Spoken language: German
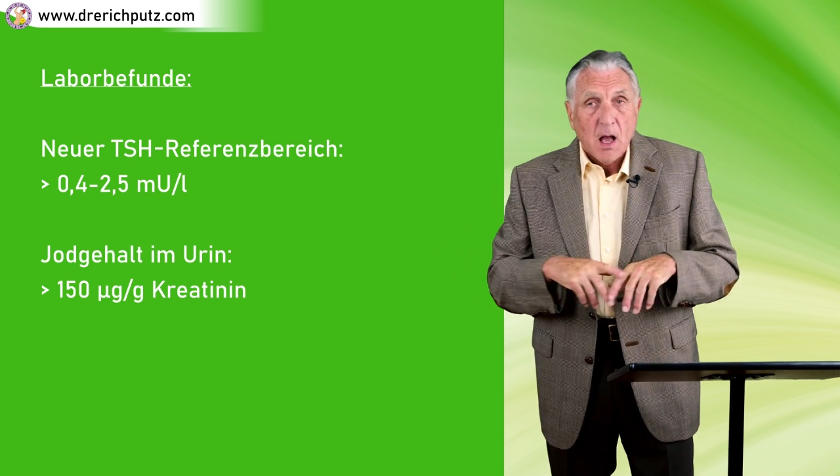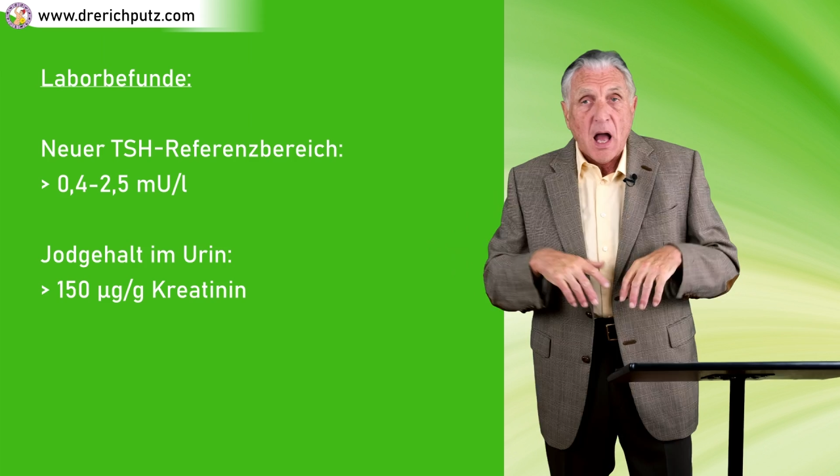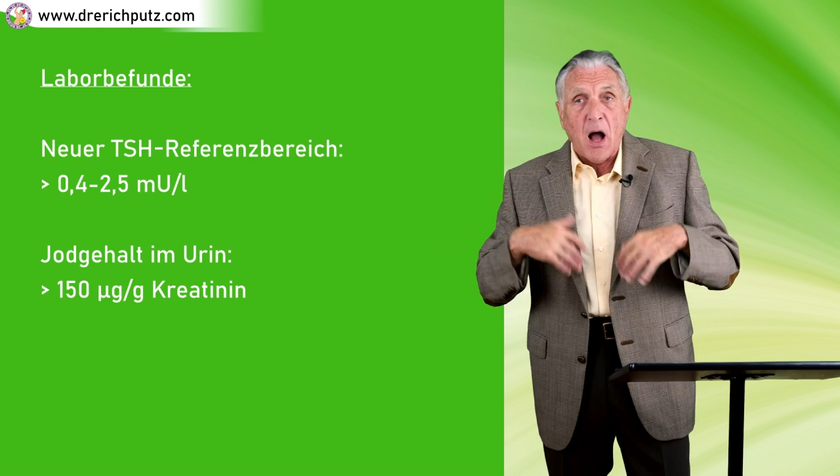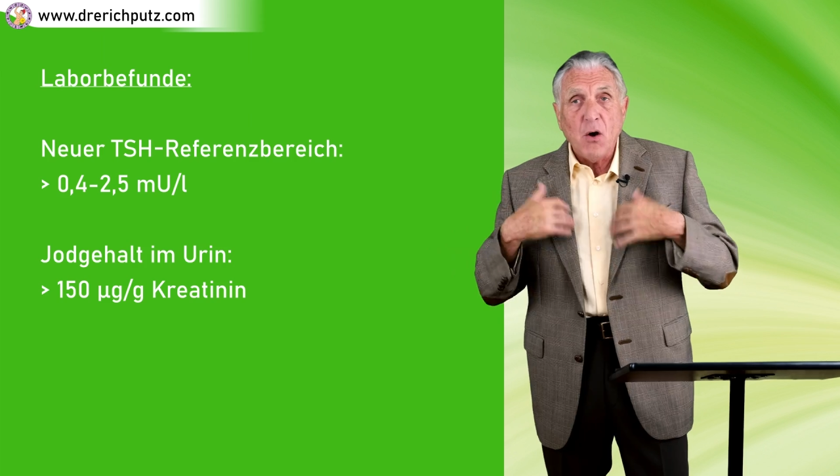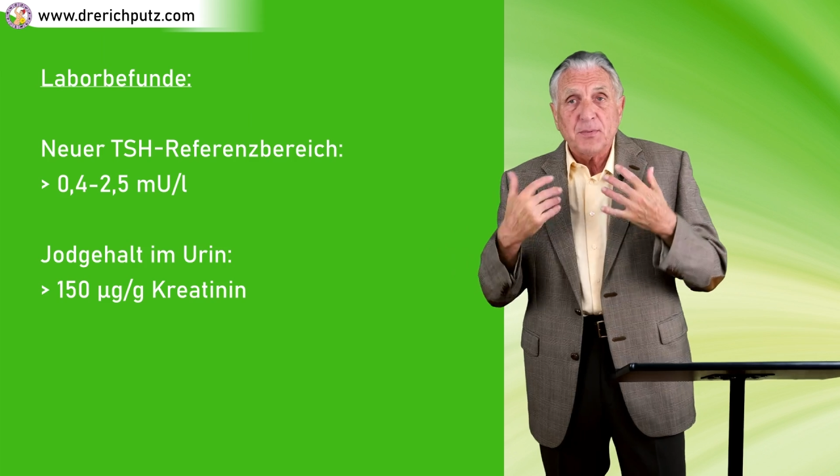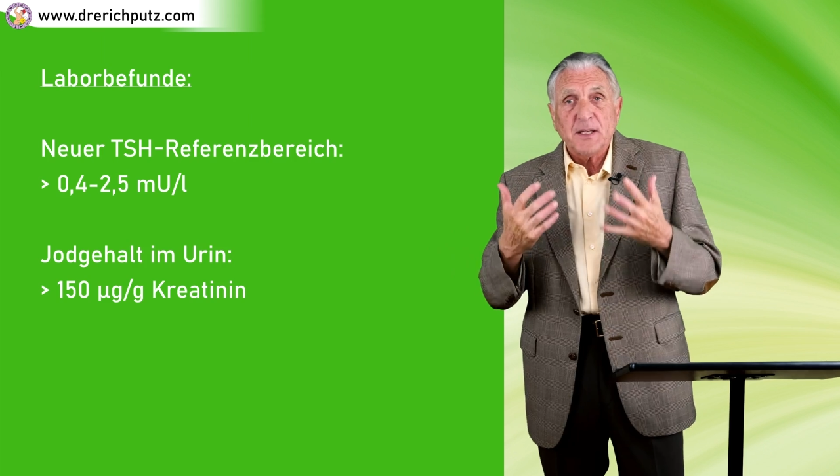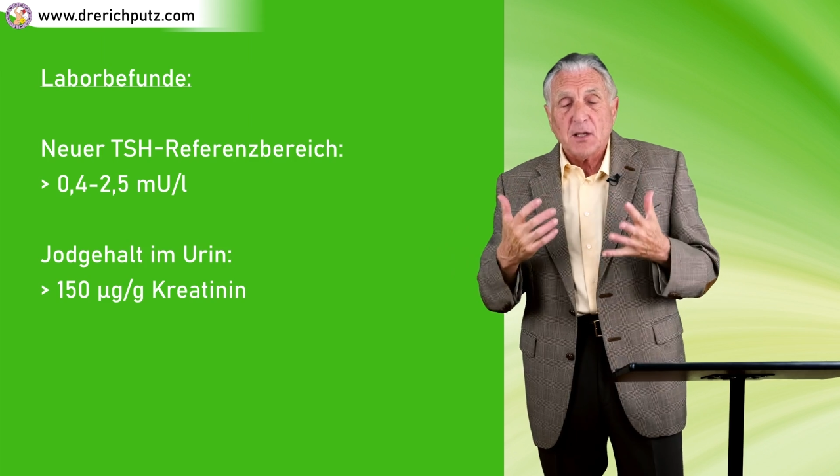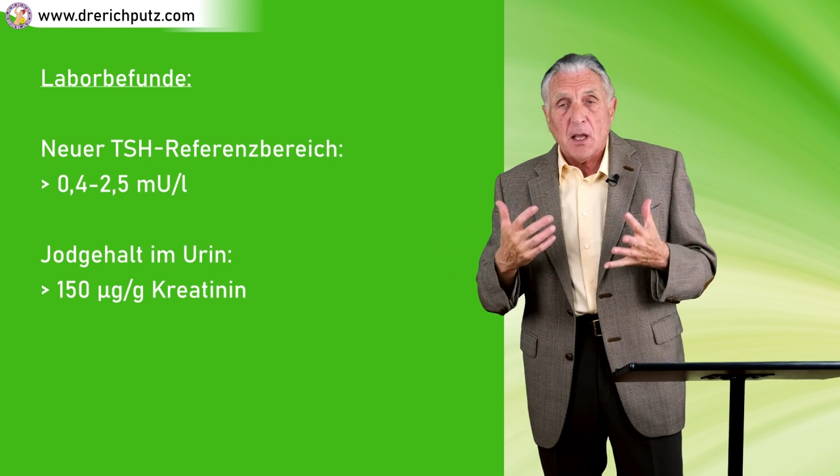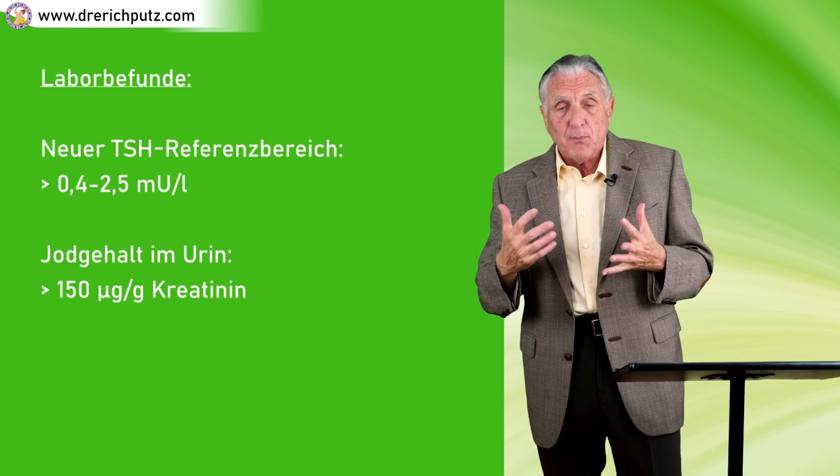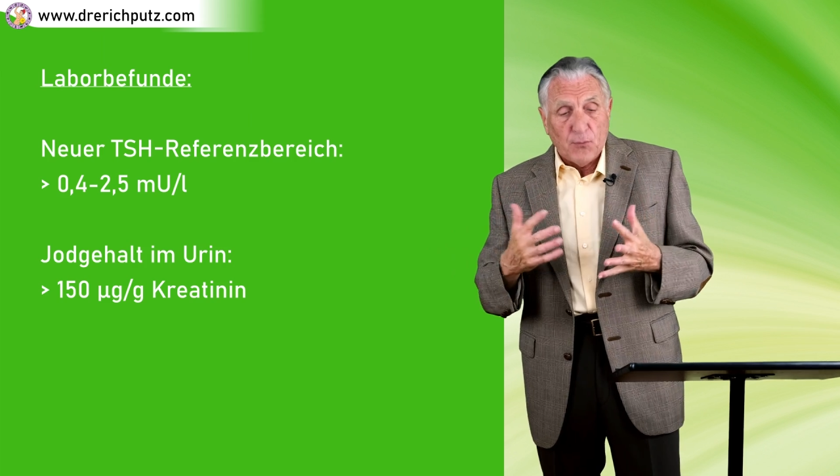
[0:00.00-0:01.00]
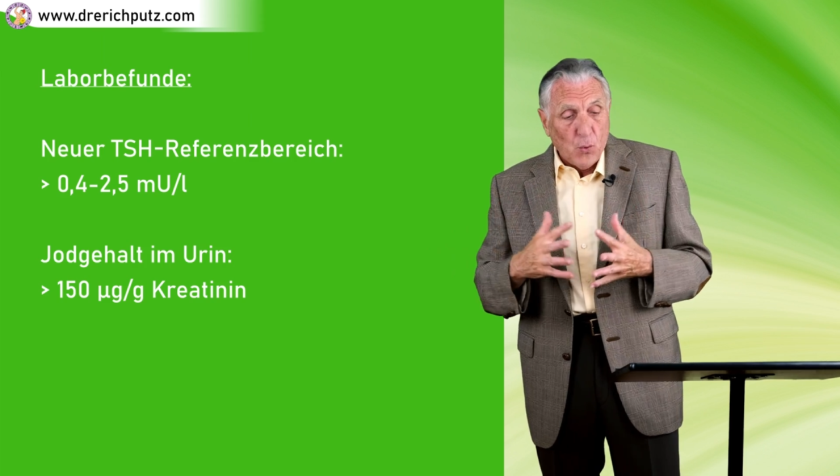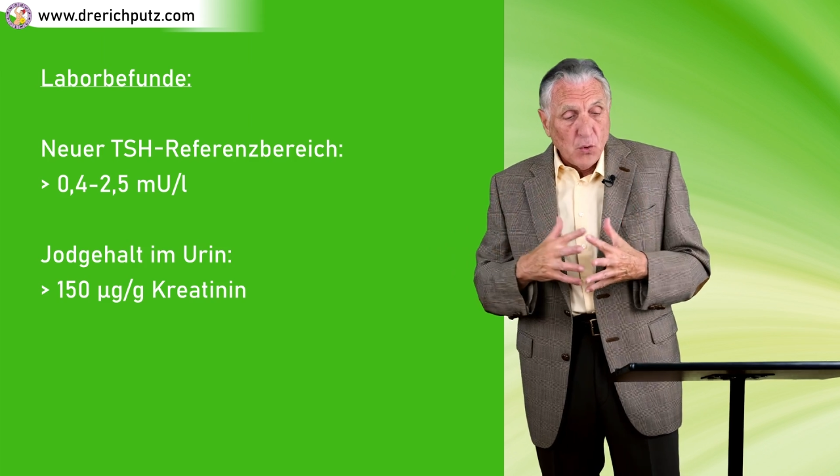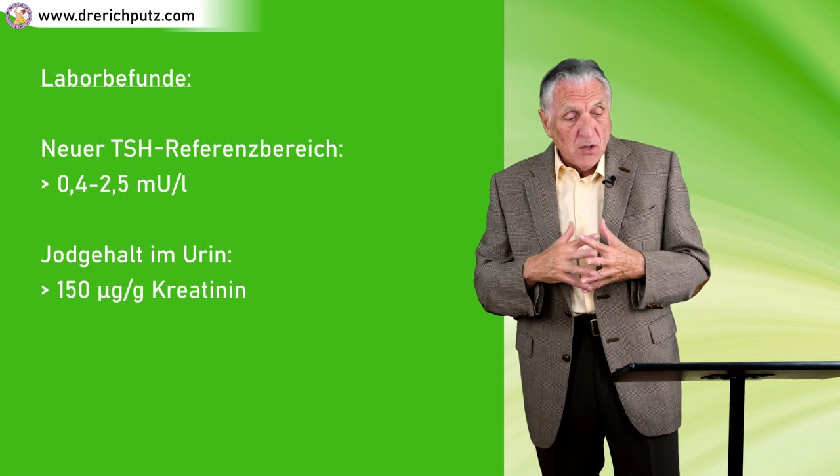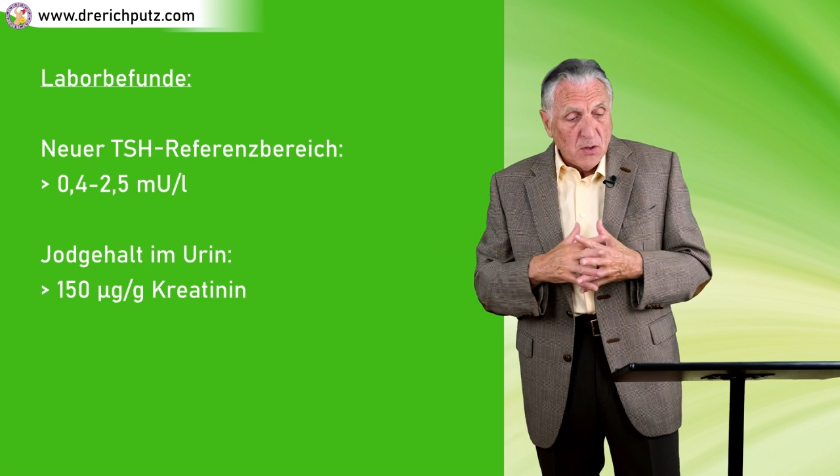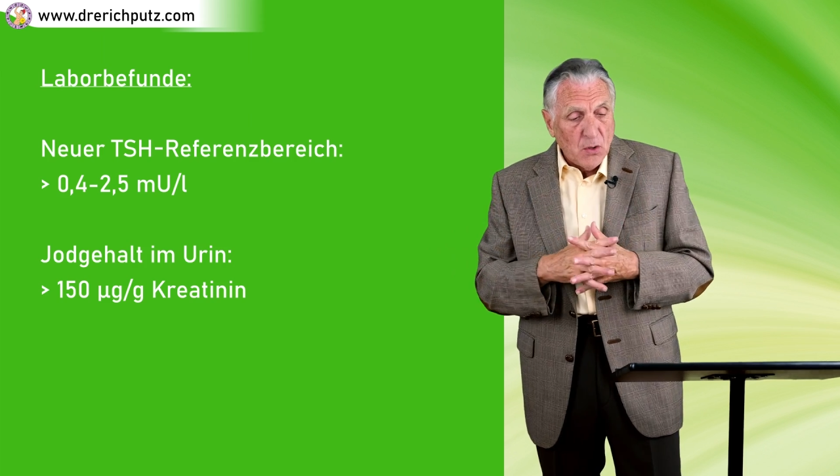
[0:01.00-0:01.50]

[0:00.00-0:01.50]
Auch wird empfohlen,